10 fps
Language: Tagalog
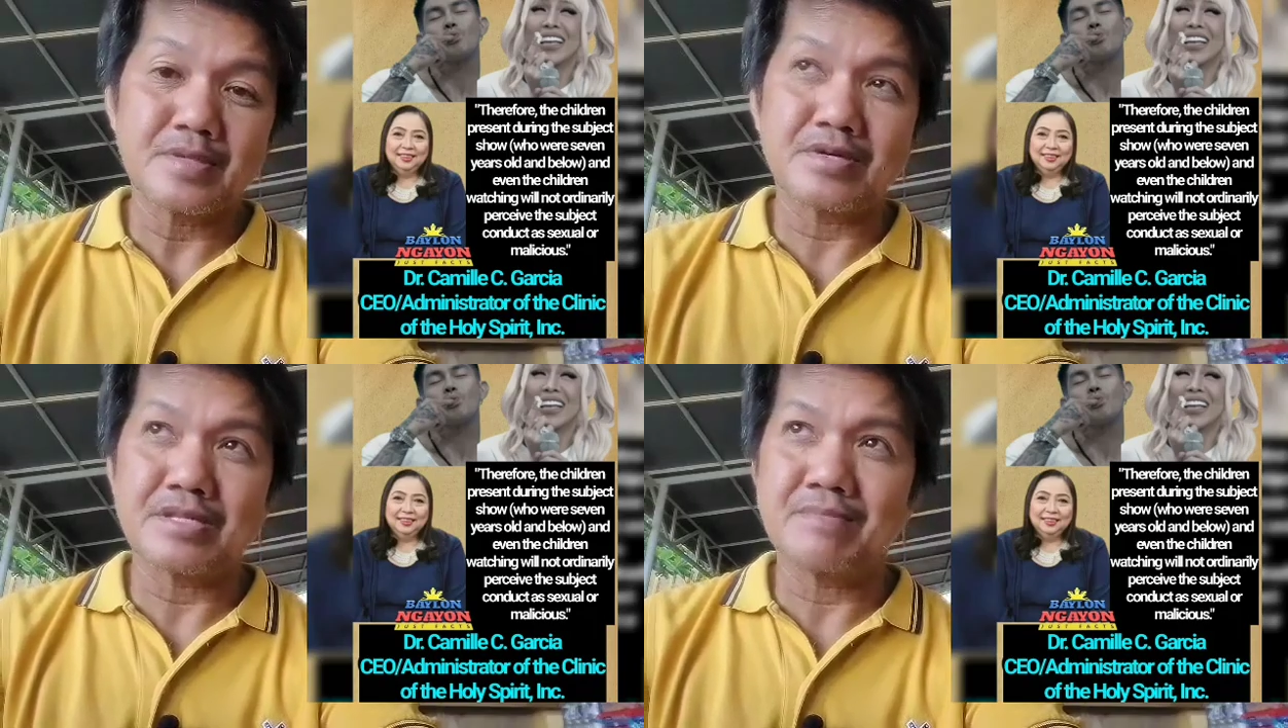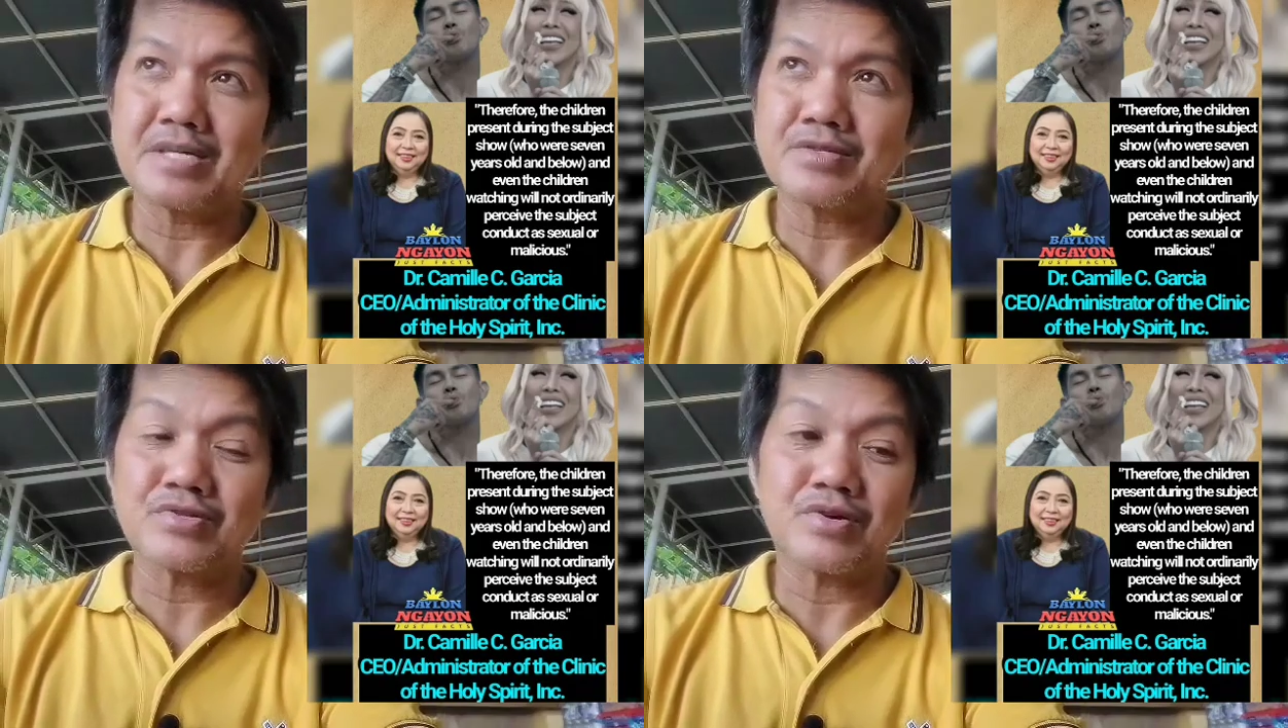No, ba
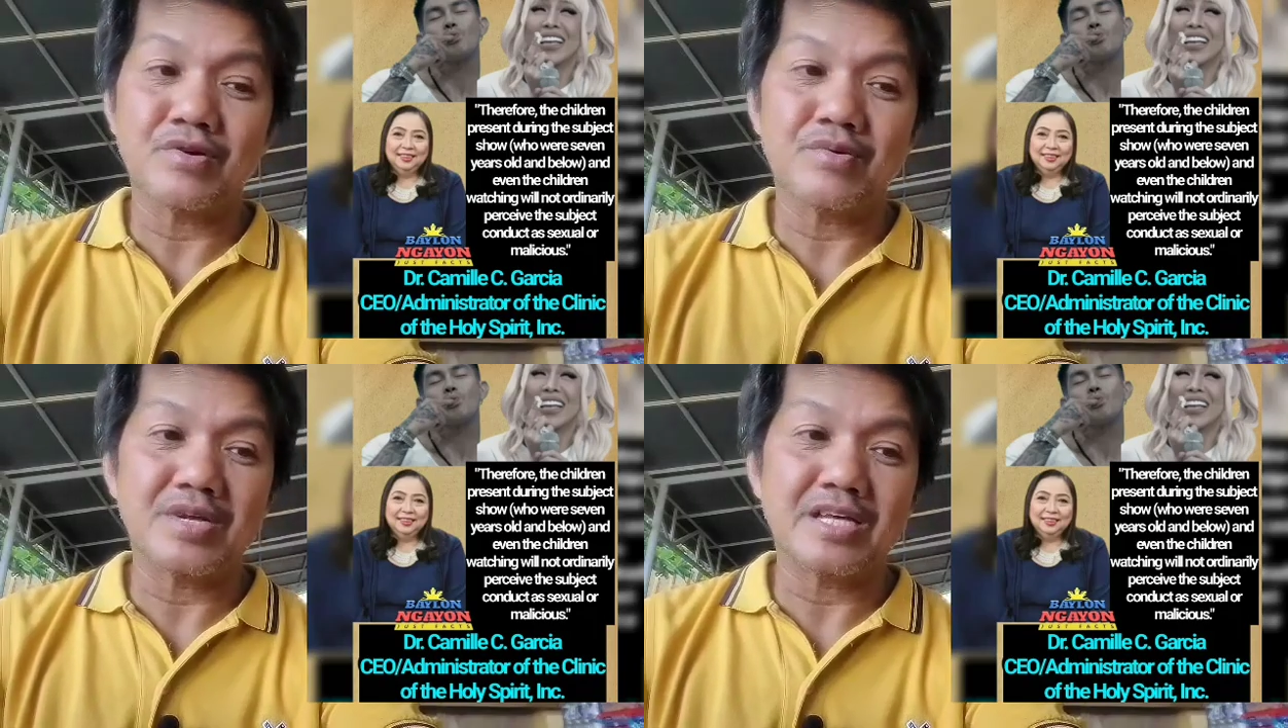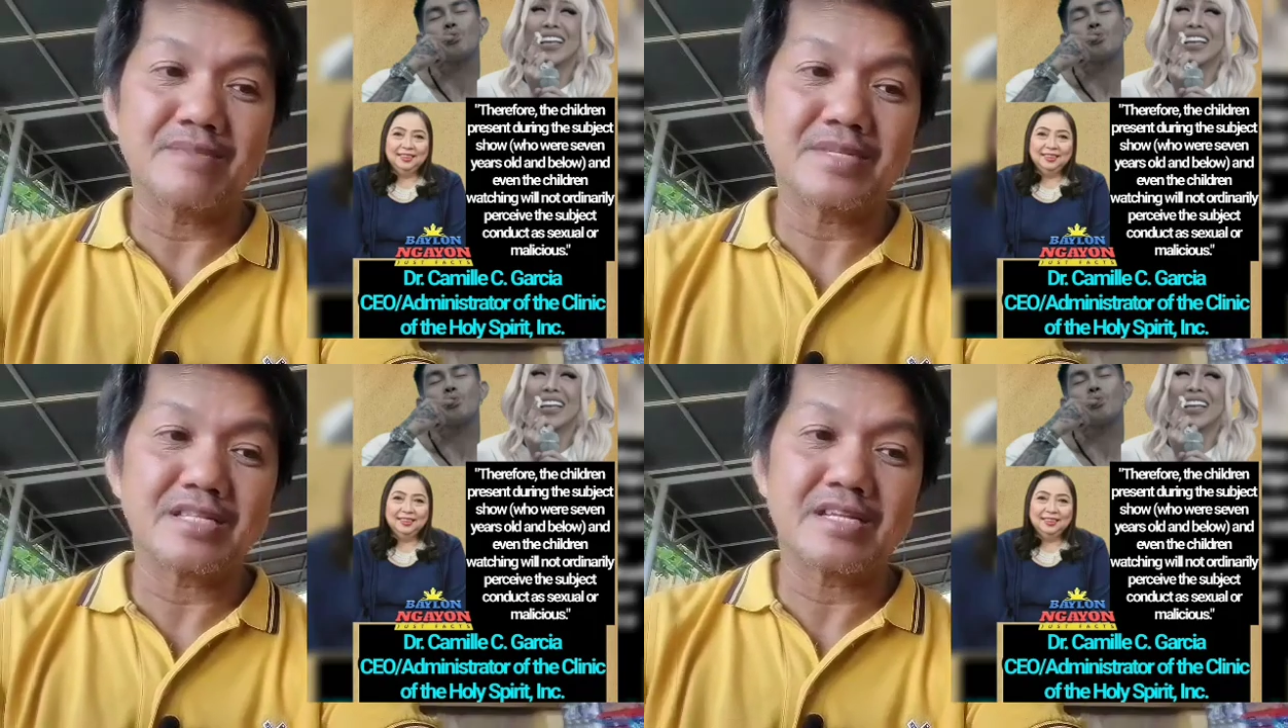ba? Totoo, wala
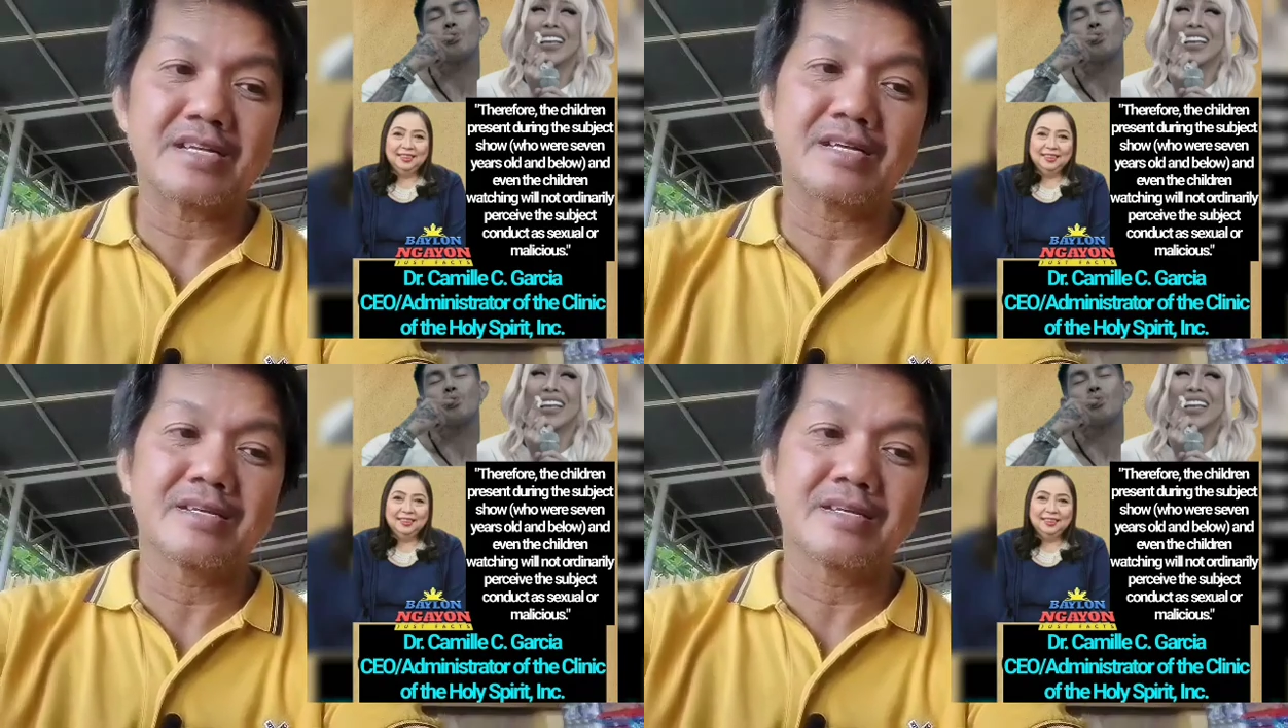naman talaga